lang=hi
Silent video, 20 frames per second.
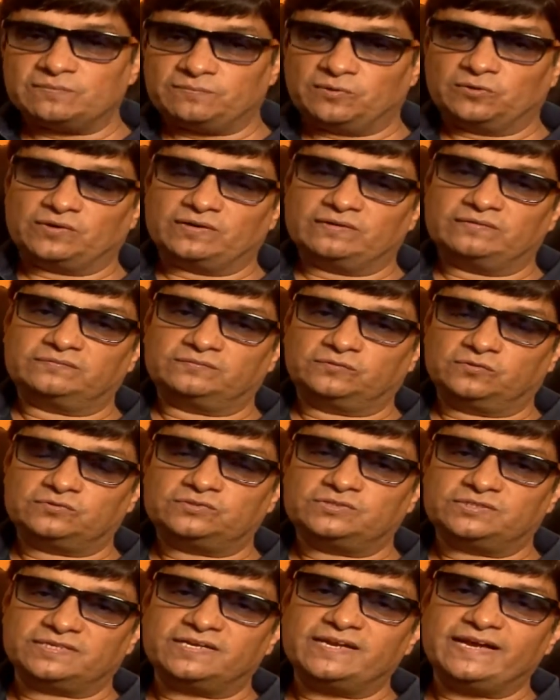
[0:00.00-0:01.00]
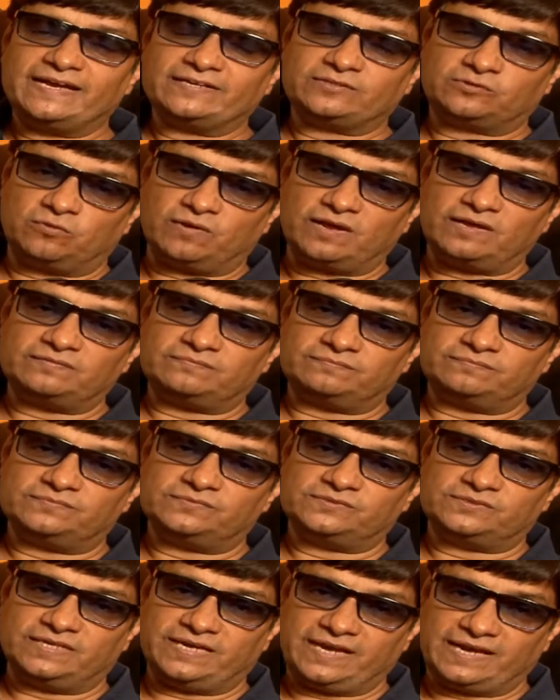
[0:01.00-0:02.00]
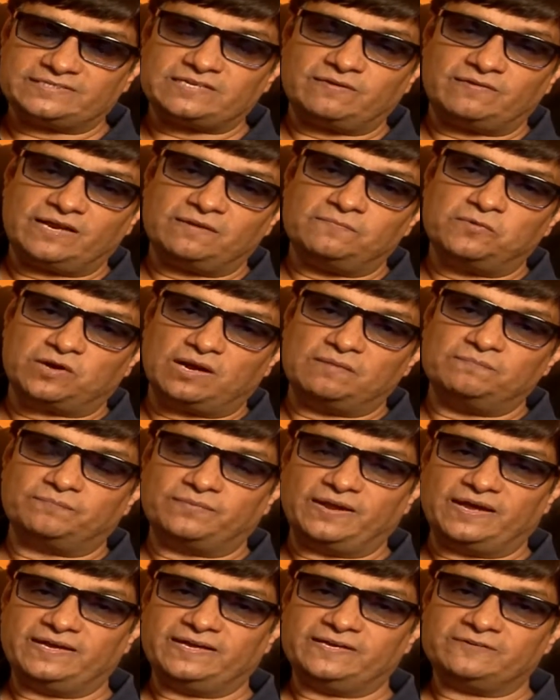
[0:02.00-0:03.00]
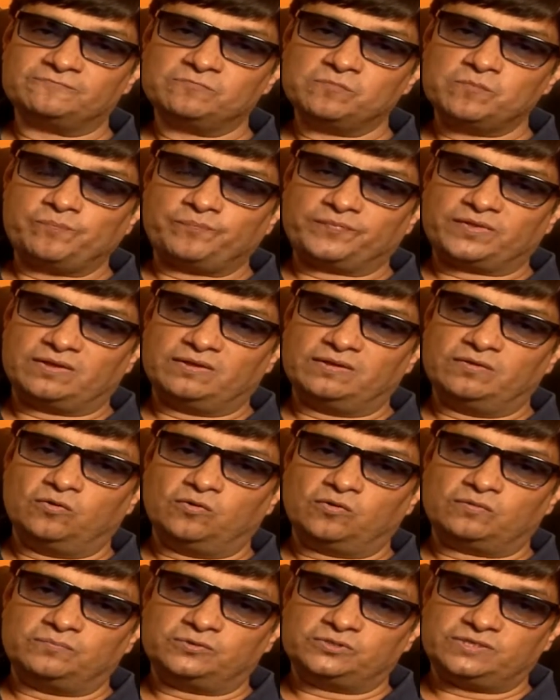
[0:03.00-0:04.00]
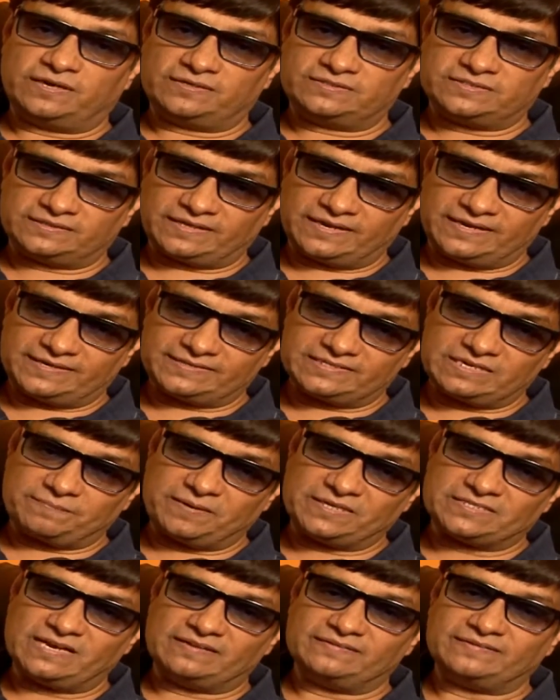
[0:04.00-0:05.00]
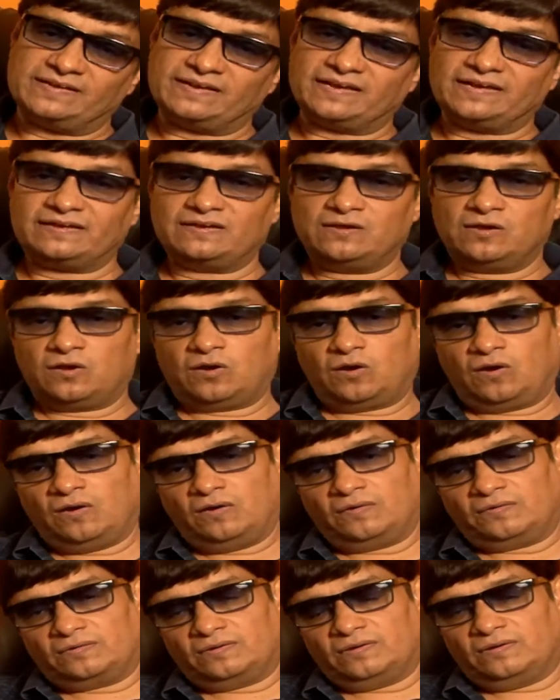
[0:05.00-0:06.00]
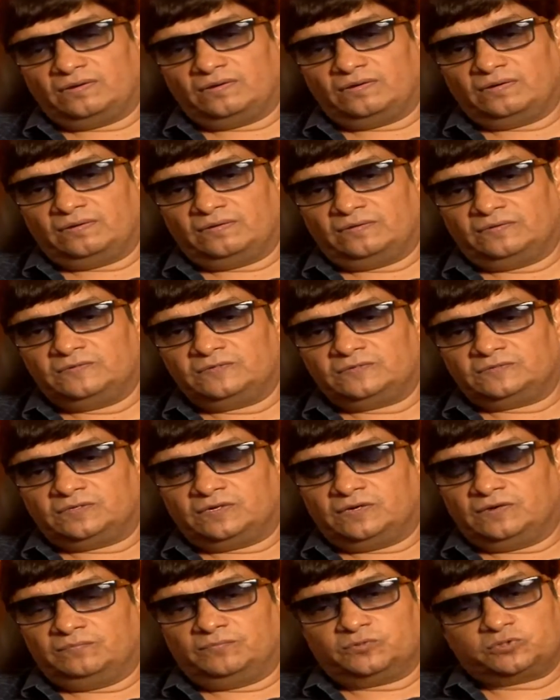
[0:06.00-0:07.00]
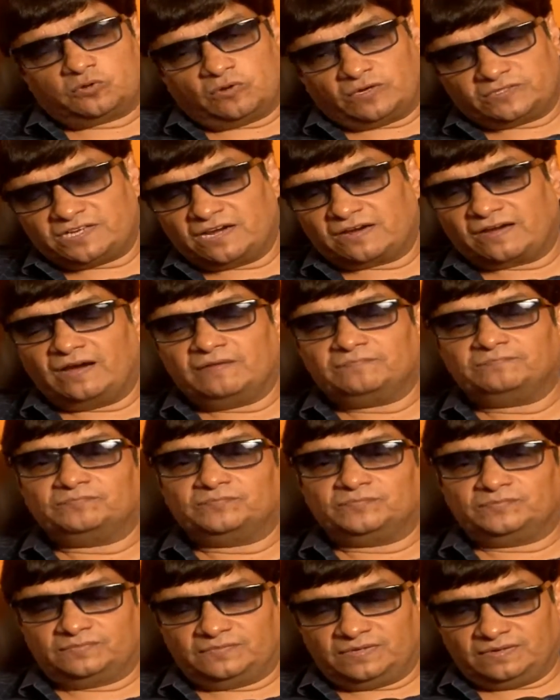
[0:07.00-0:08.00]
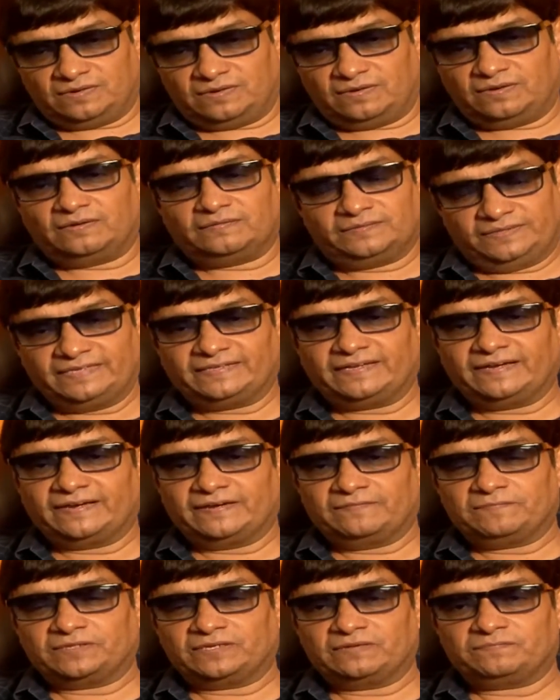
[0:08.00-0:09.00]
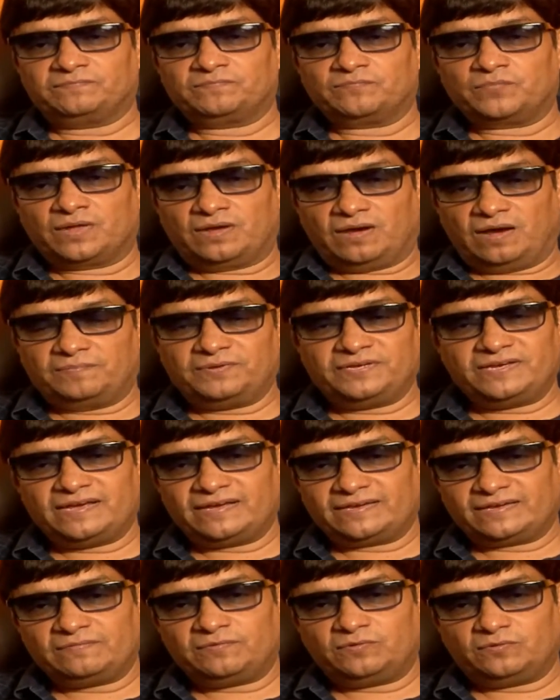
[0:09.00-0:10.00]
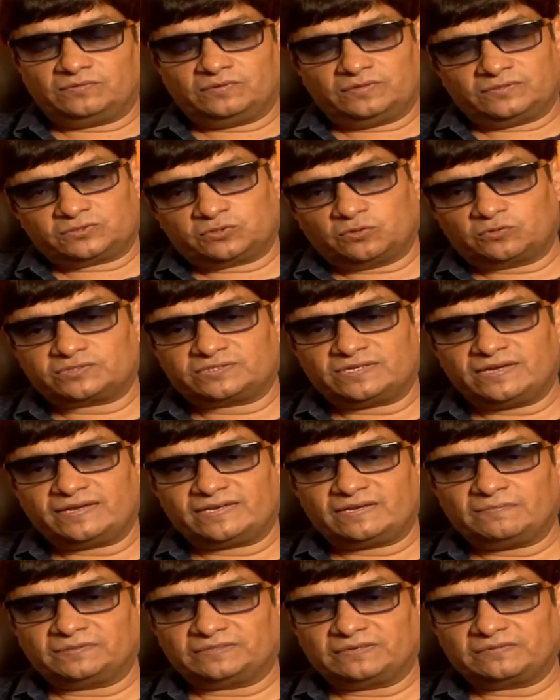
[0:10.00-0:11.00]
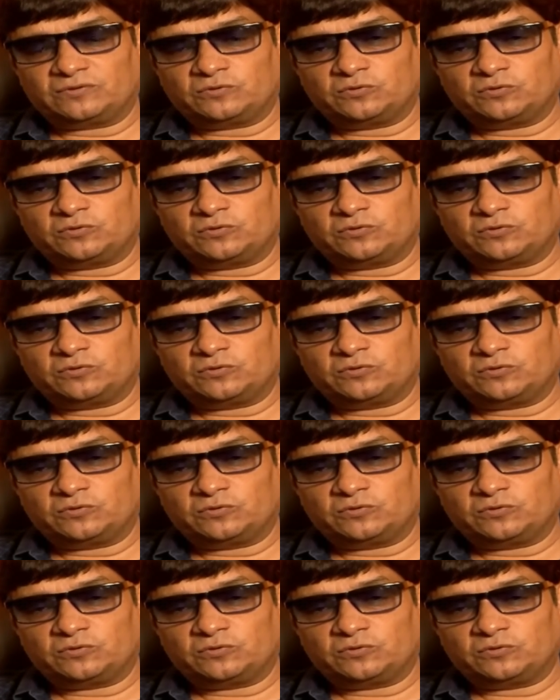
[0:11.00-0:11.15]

रिपोर्टर तो जिसने एक थोड़ा ऐसा वाला मुकाम बनाया कि लोग मुझे अच्छी तरीके से पहचानते गए और आ, मुझको अच्छा काम देते गए मतलब अभी यह है कि सोचते हैं कि मतलब